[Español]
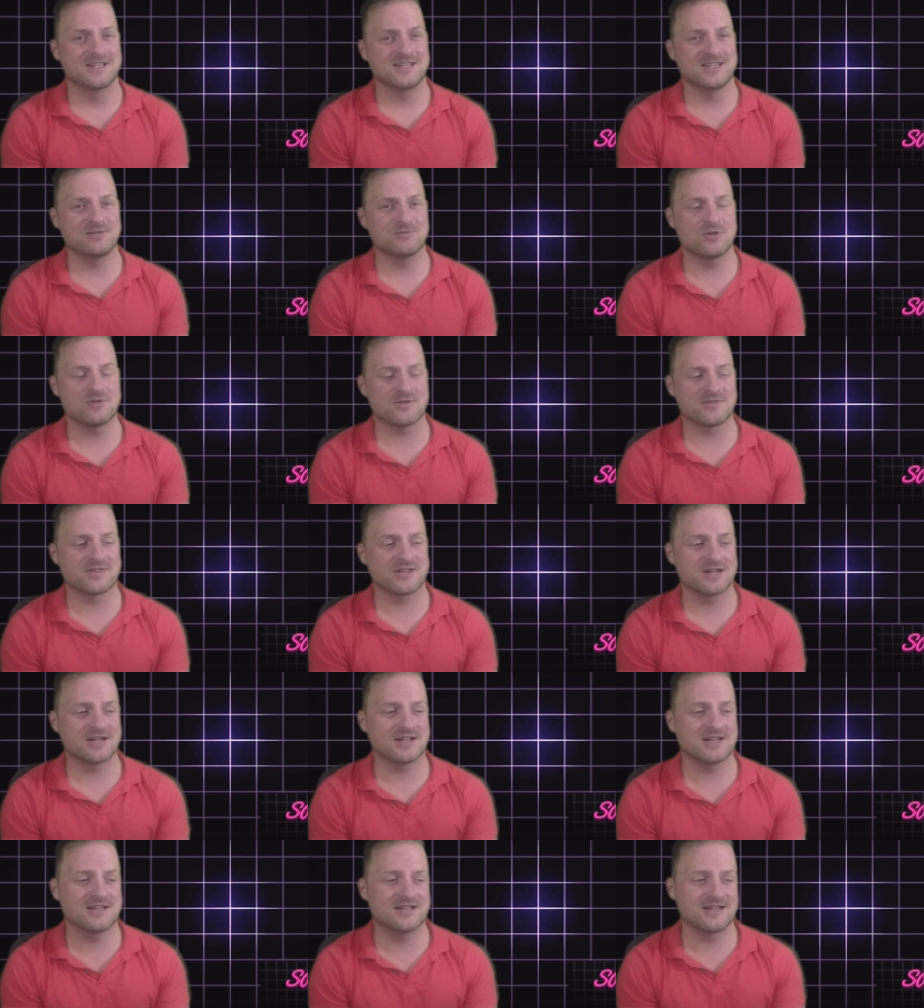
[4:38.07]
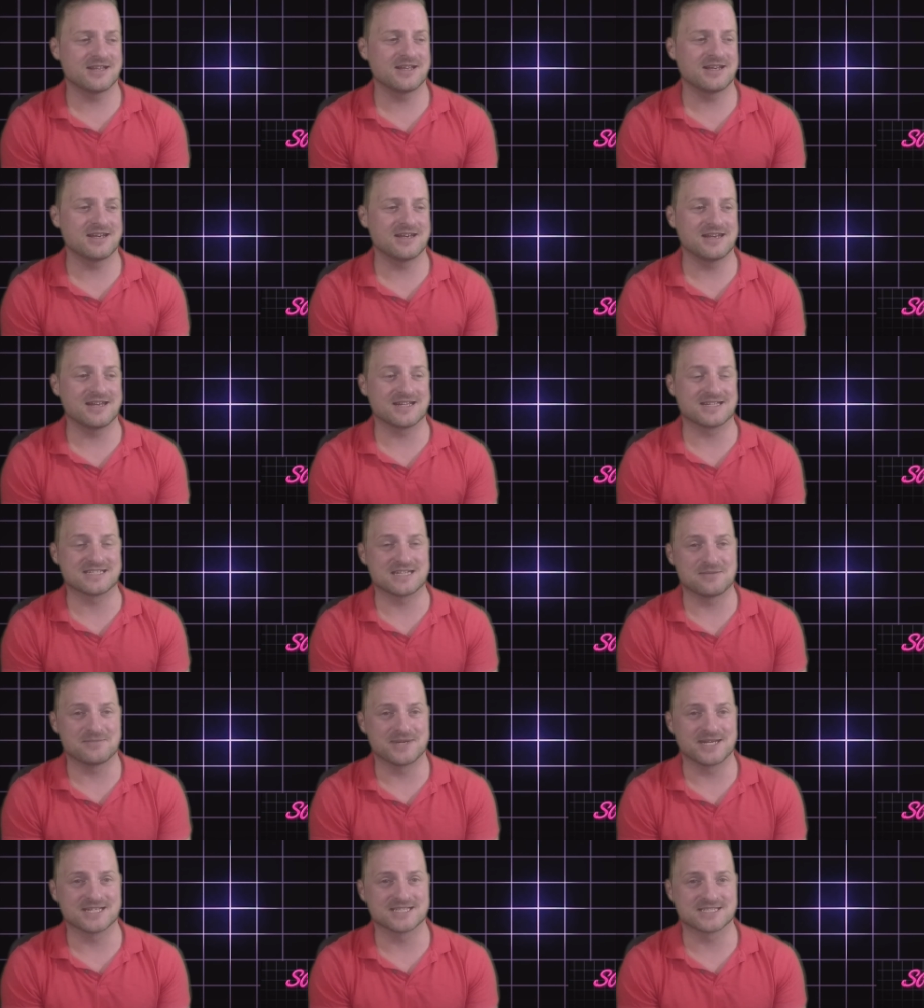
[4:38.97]
y vuelvo a hacer el
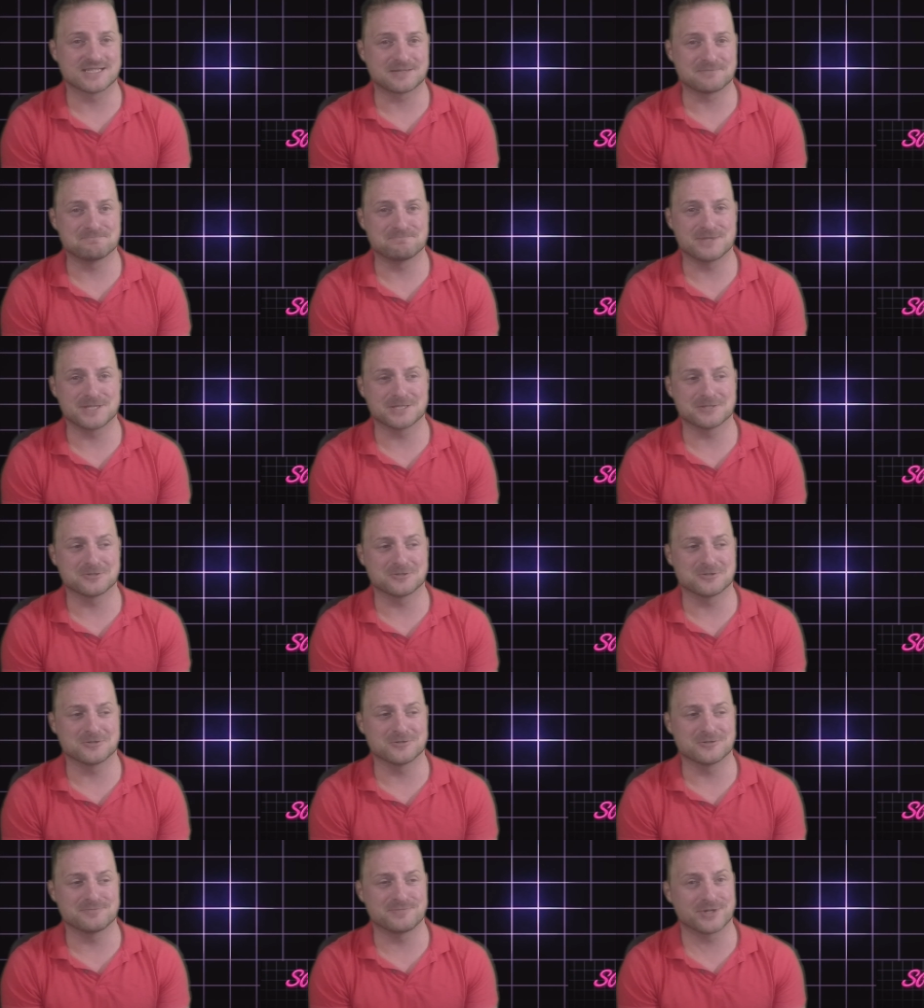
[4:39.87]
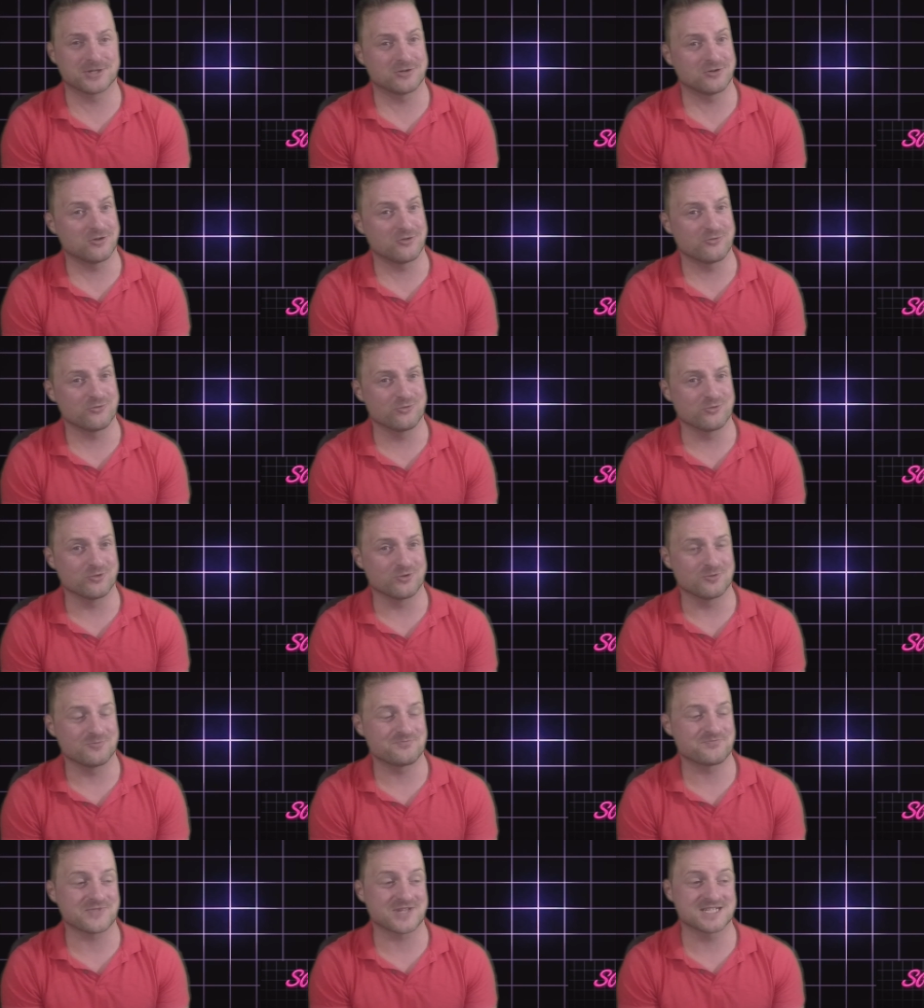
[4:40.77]
examen ese. Pero, pero lo dudo.